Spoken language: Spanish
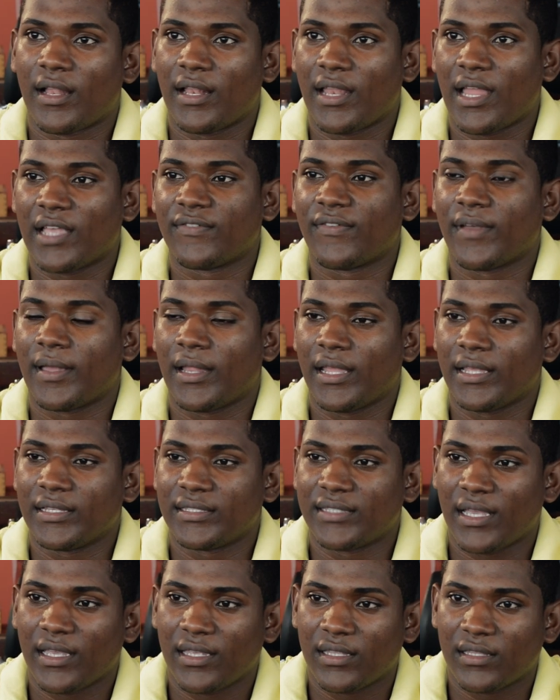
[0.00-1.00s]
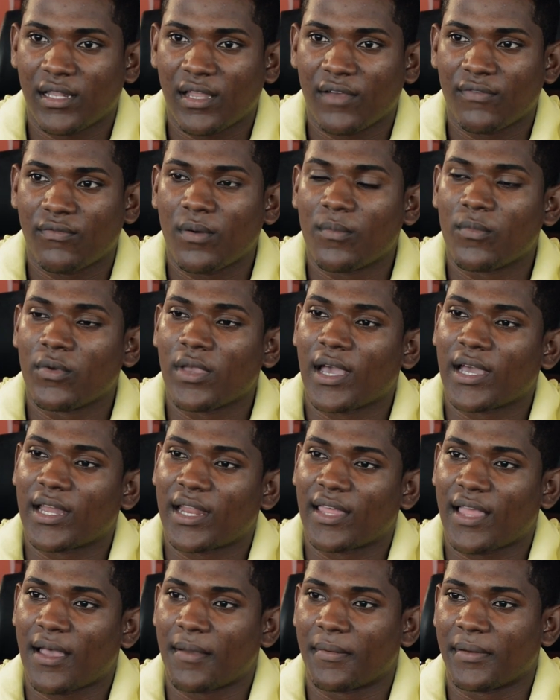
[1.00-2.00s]
La experiencia en ITLA fue muy
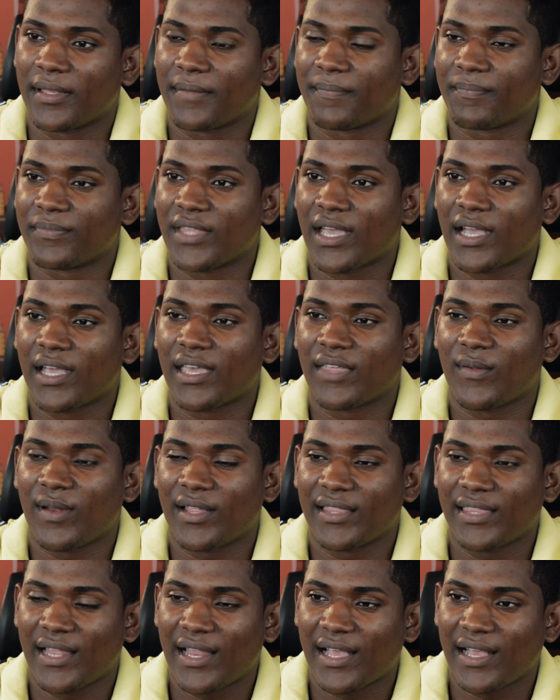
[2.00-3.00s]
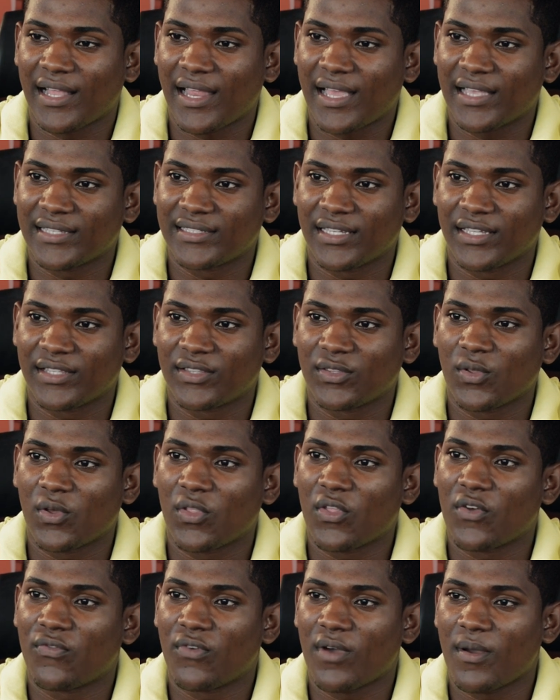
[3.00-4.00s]
agradable, ya que durante la clase
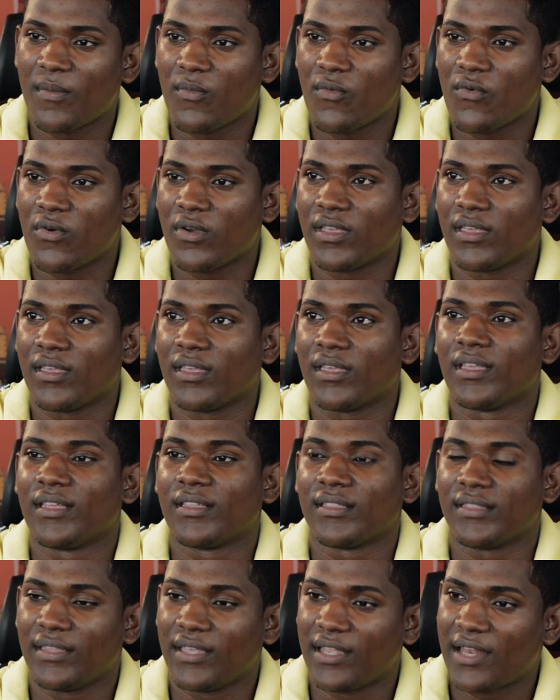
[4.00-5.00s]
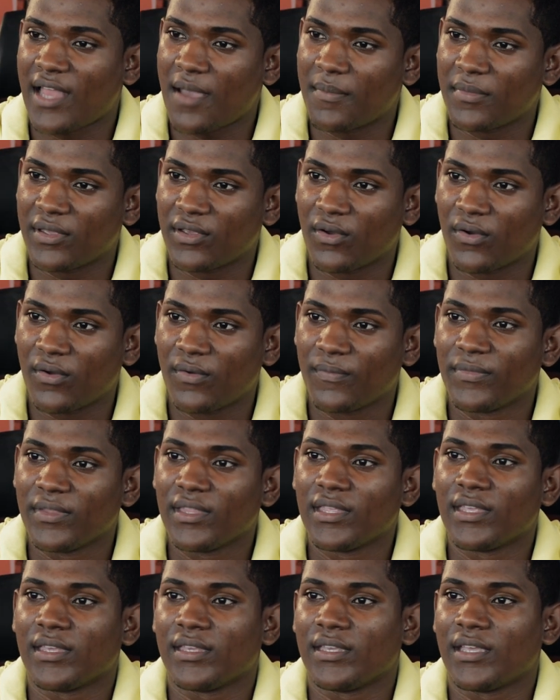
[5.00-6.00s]
todo fue muy dinámico
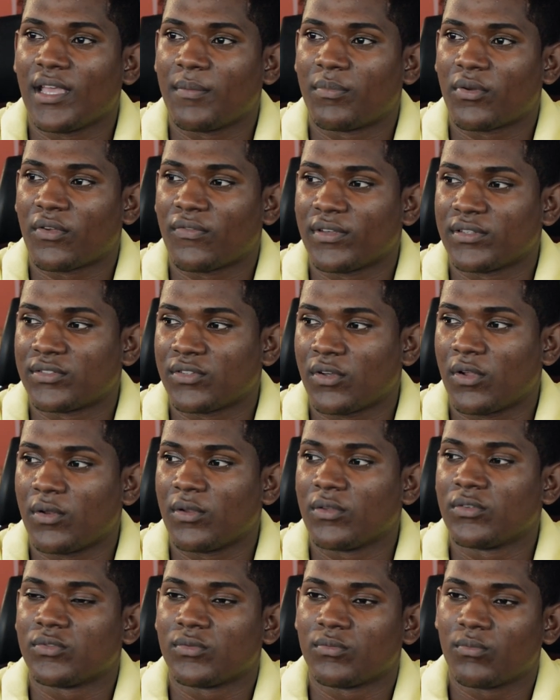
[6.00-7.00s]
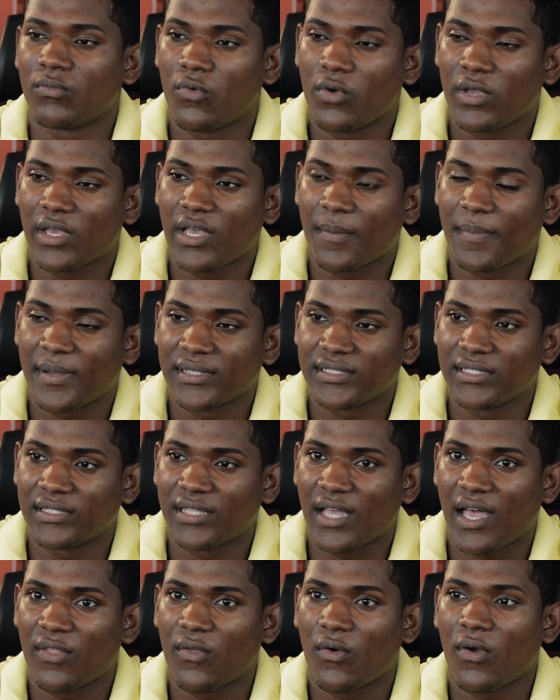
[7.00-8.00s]
y el profesor muy
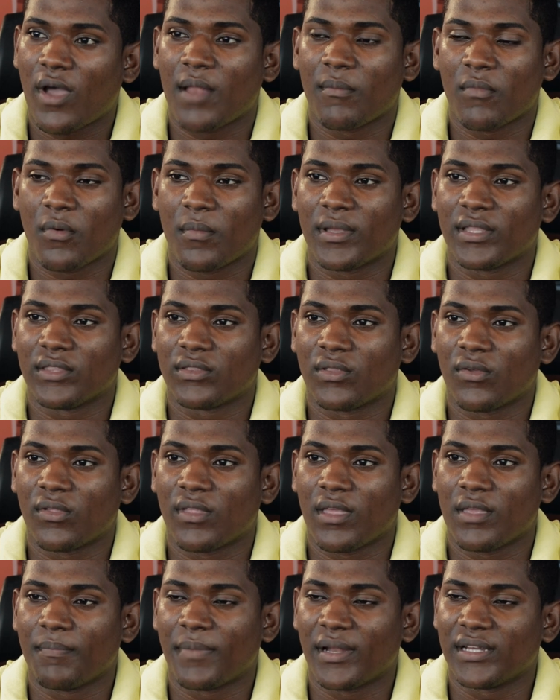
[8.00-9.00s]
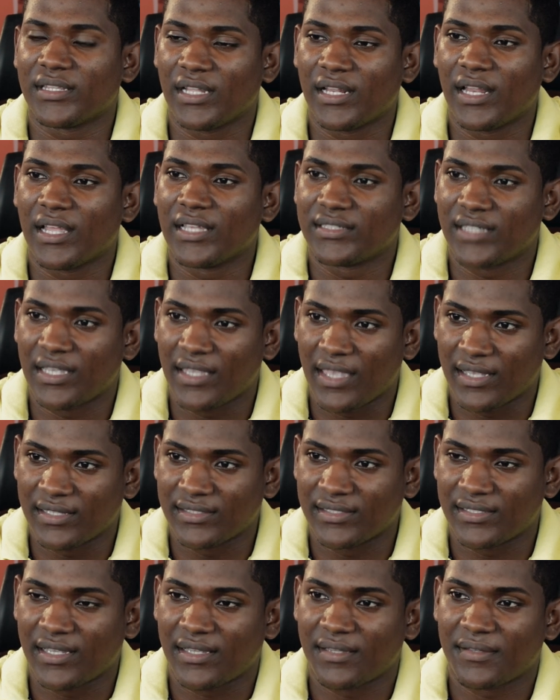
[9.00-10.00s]
capacitado al momento de impartir la
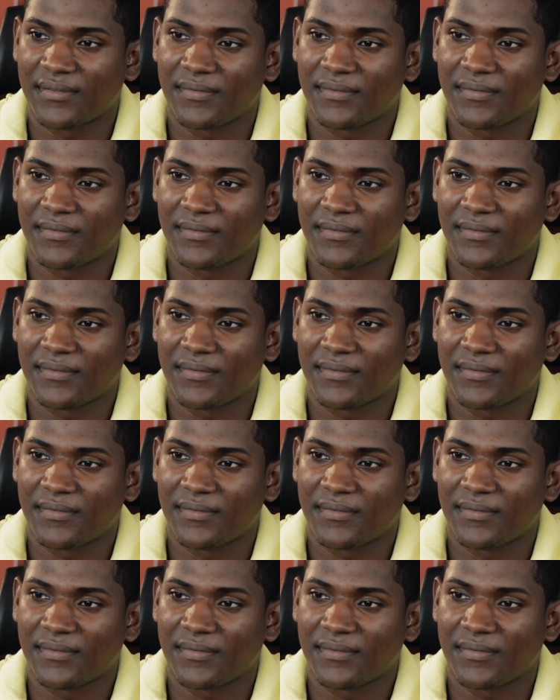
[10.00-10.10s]
enseñanza.